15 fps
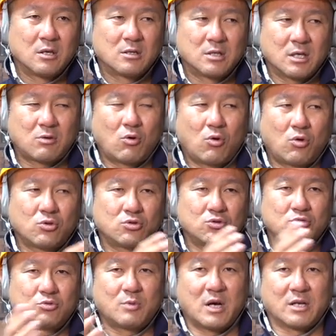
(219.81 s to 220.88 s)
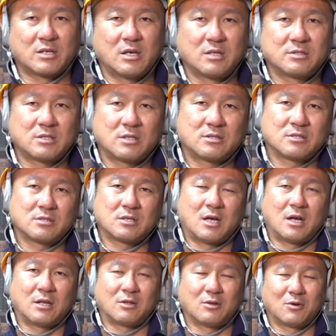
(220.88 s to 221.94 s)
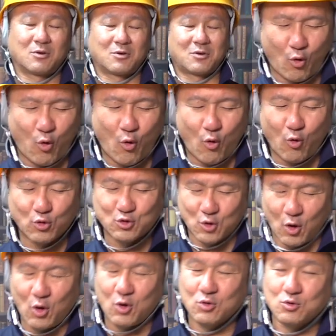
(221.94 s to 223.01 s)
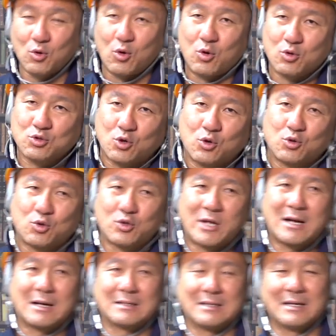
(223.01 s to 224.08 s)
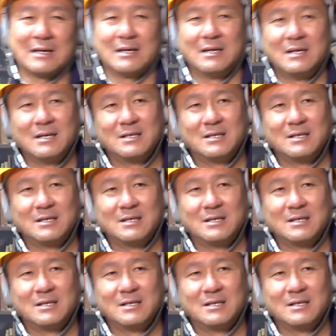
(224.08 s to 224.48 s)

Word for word: で、こういう、まあ、建設外の構造、構造の中で、